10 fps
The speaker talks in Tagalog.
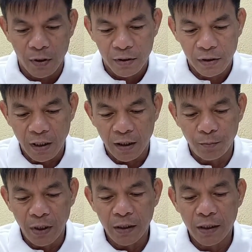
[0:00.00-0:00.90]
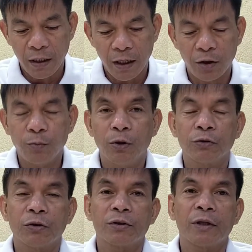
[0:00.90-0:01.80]
sa Mindanao
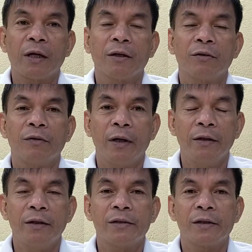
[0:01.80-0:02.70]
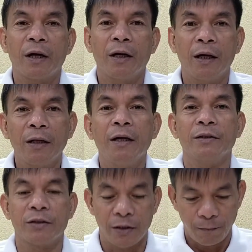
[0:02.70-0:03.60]
Motorcycle Riders
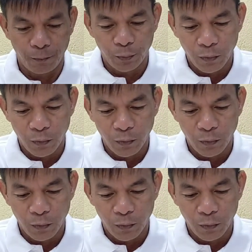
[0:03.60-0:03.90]
Alliance